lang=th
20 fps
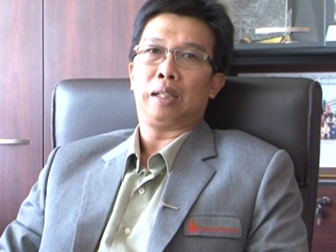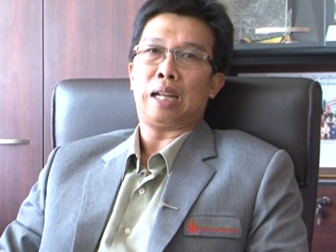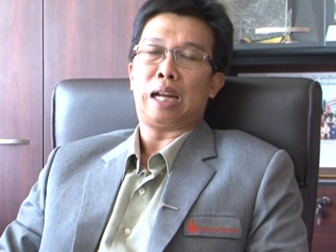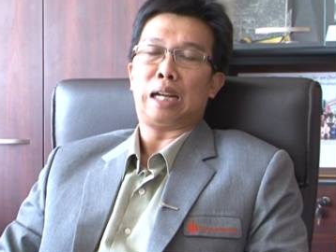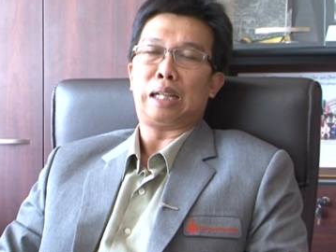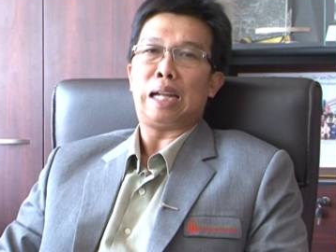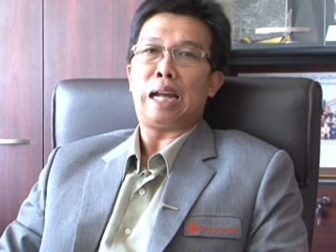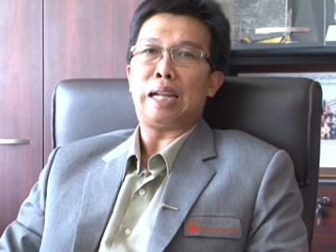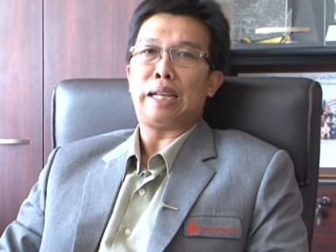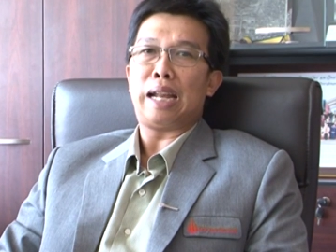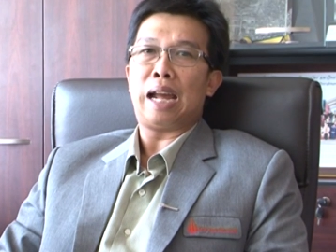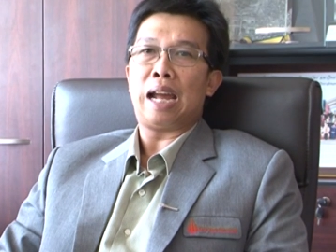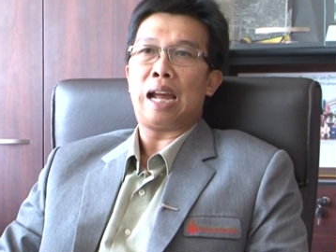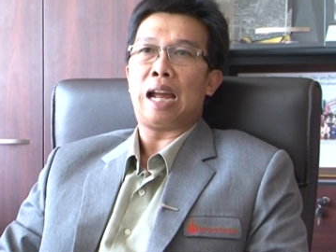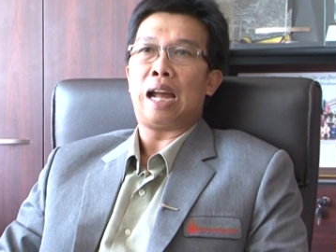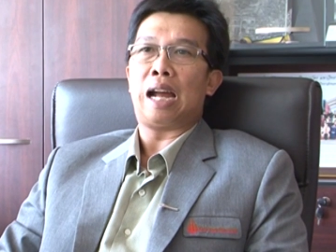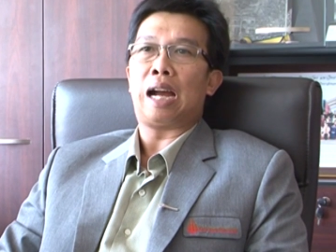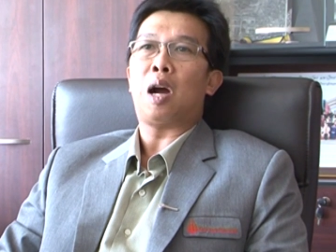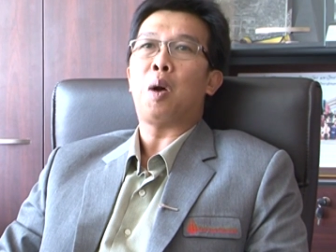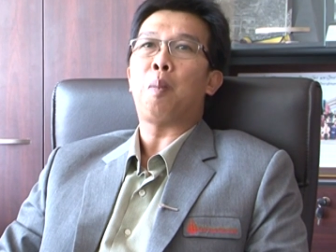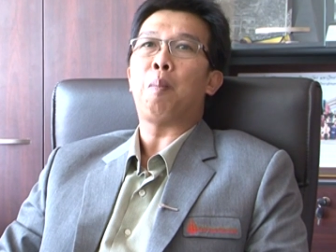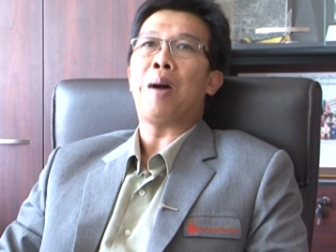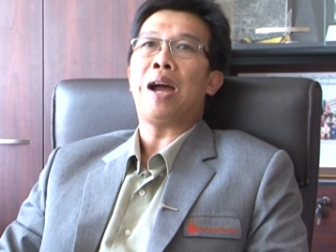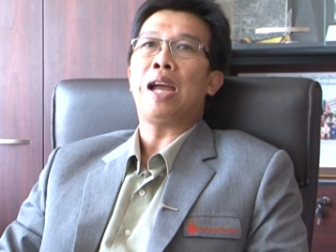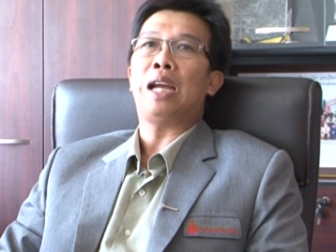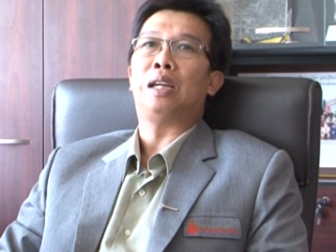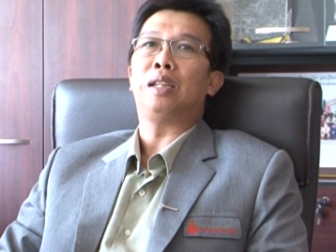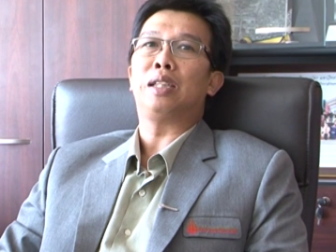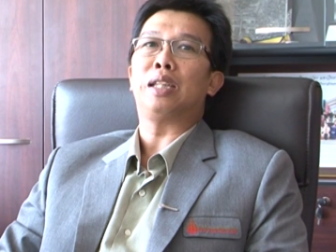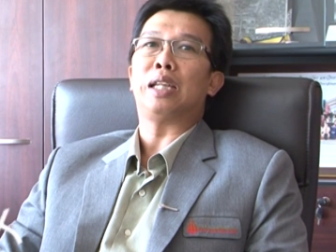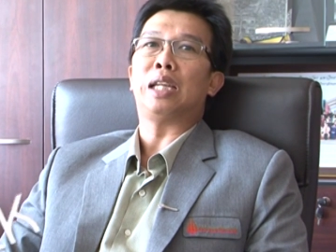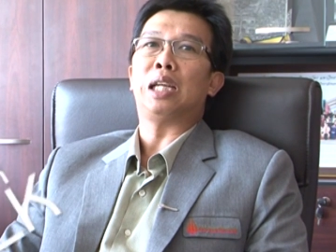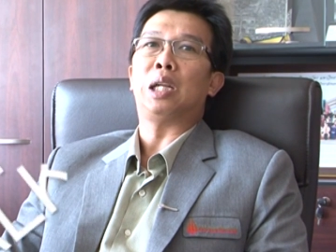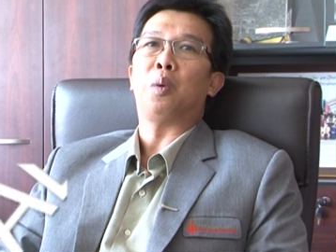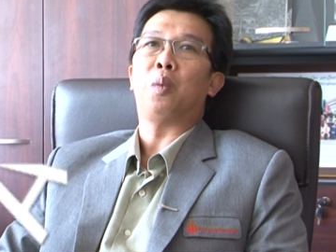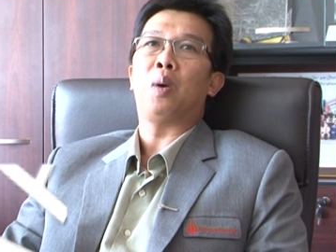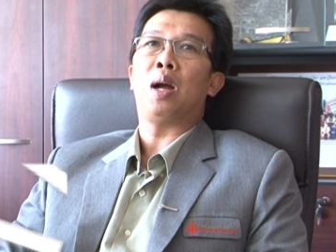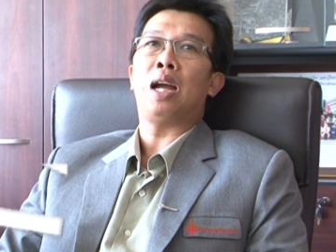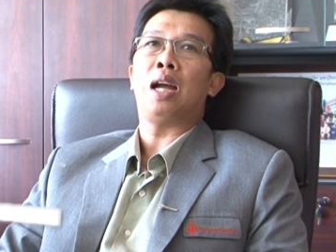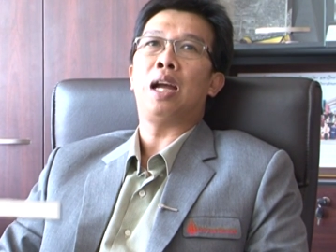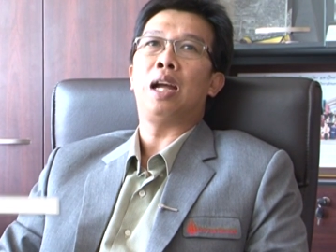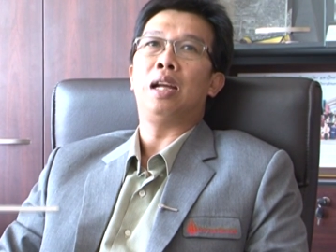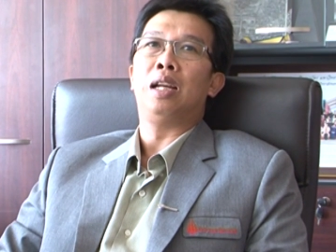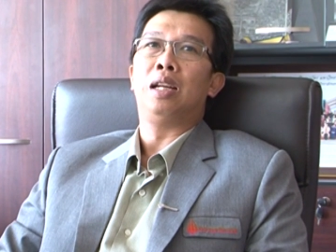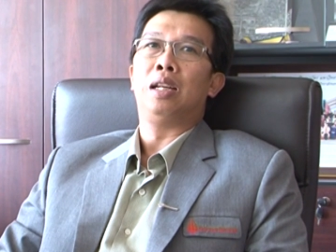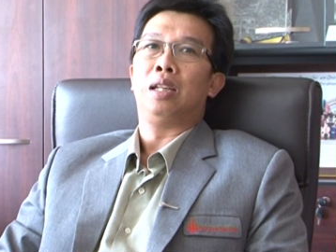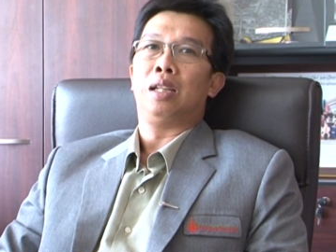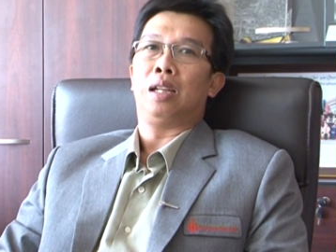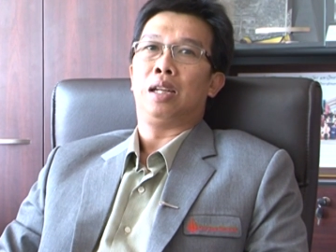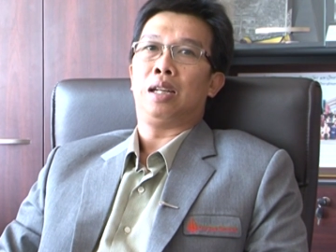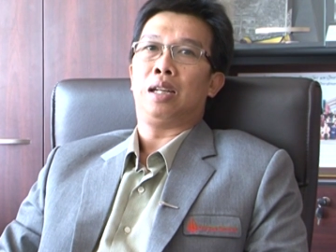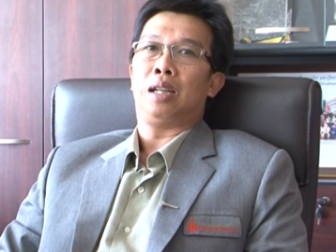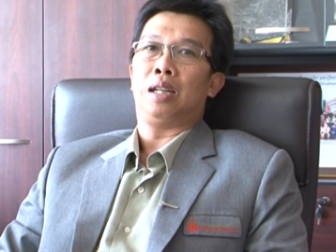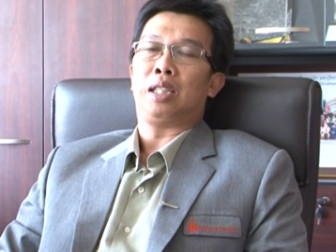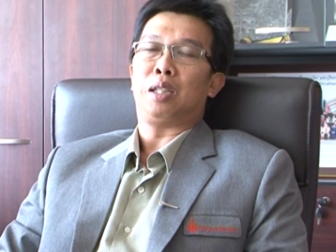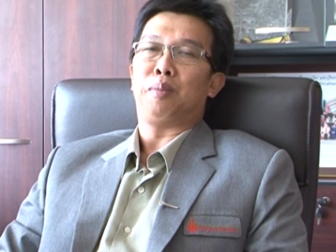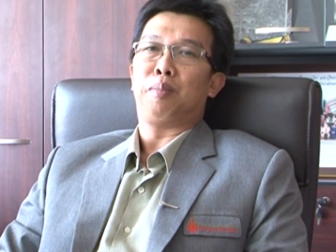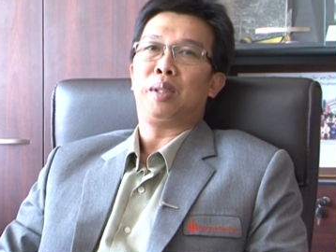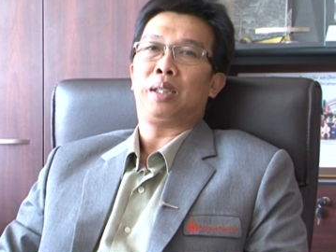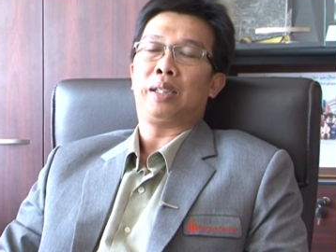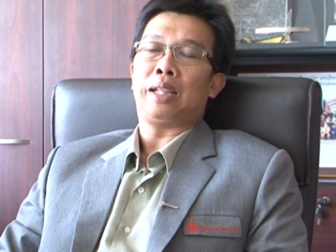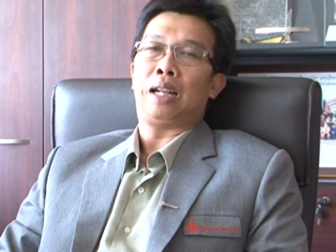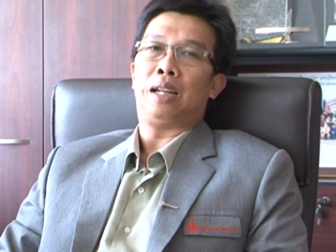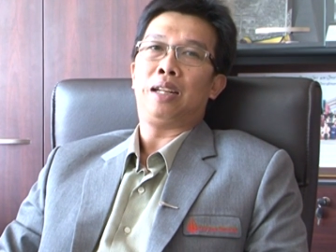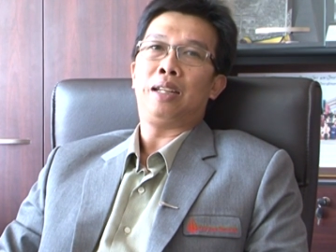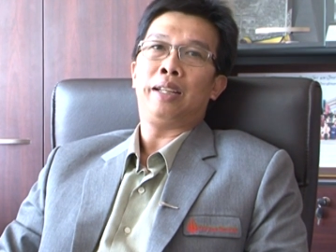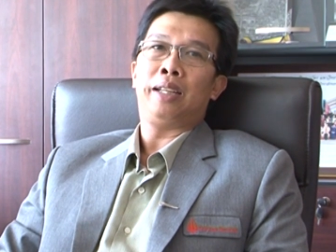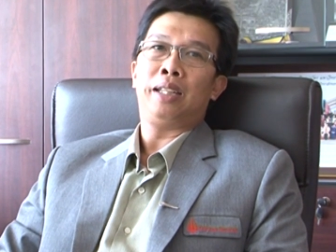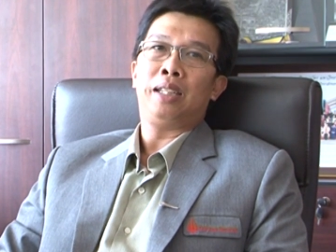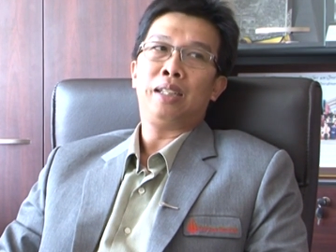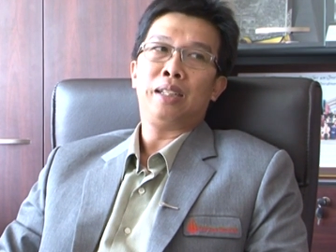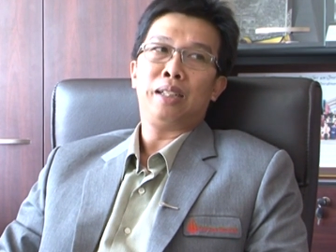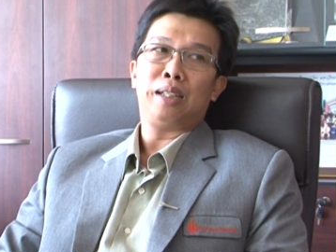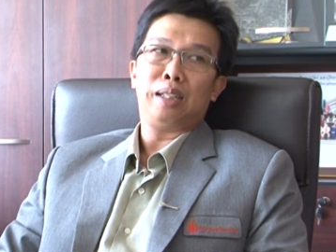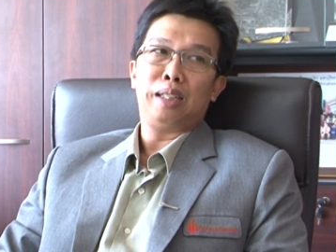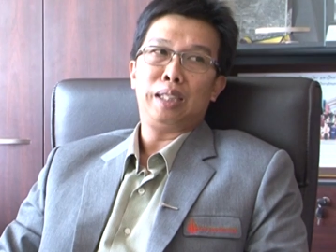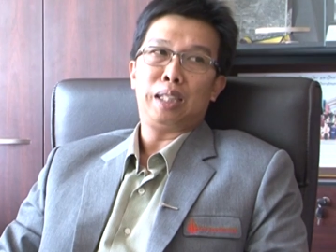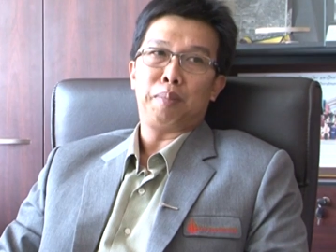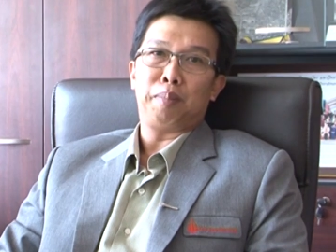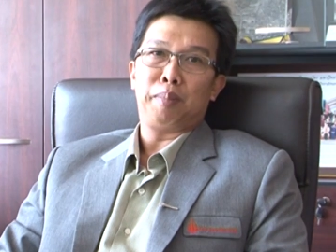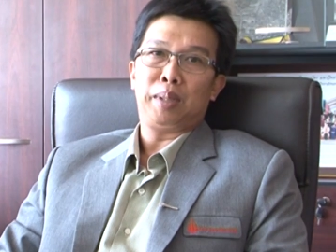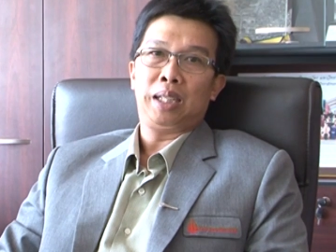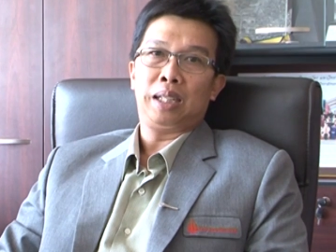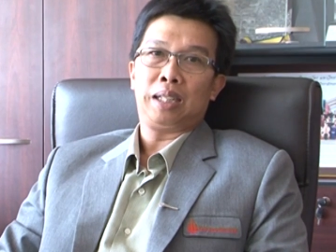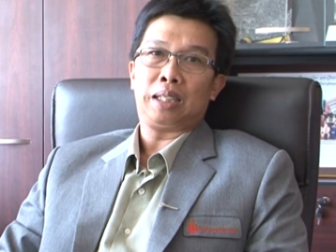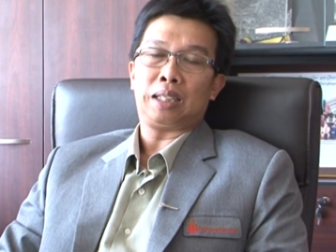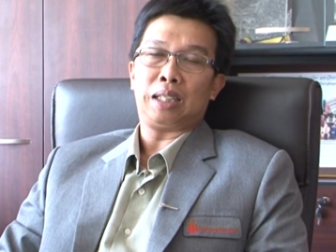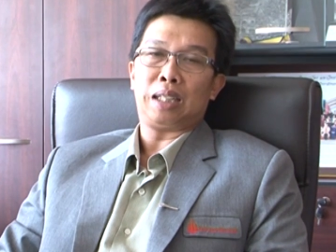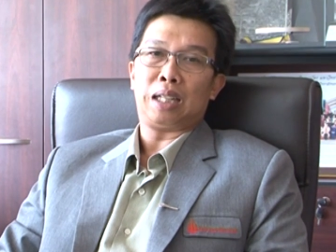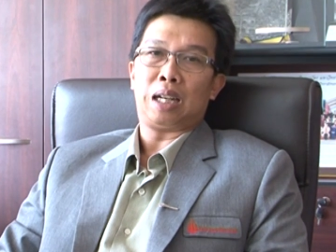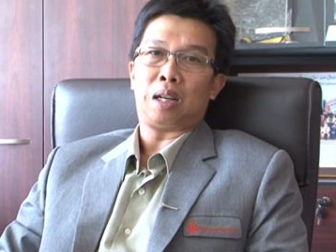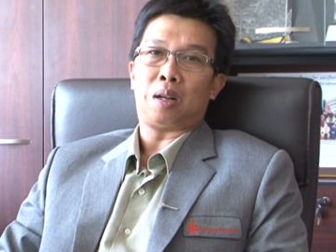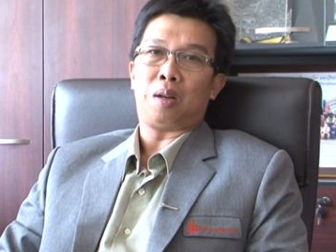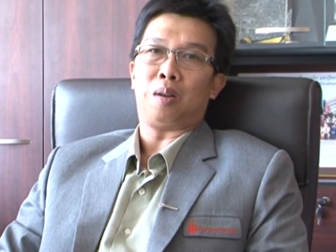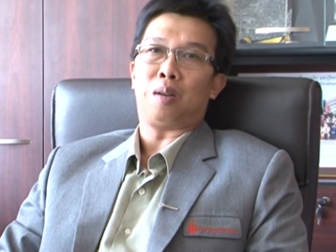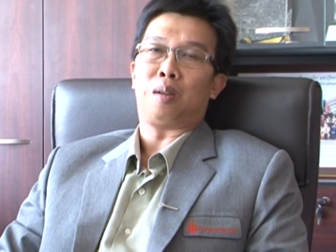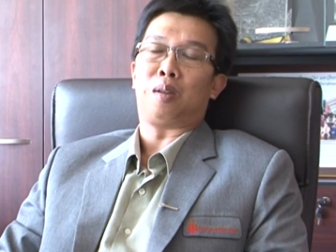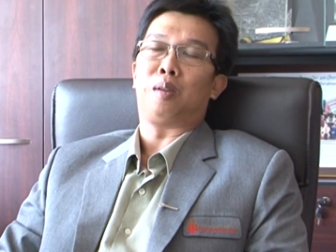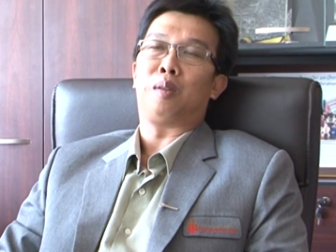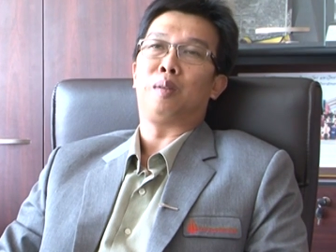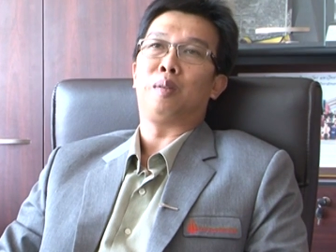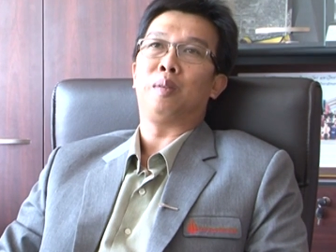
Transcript: ทางด้านหน้าเข้าไปก็จะเห็นว่าจะมีแต่ละเลเยอร์นี้จะมีลักษณะของ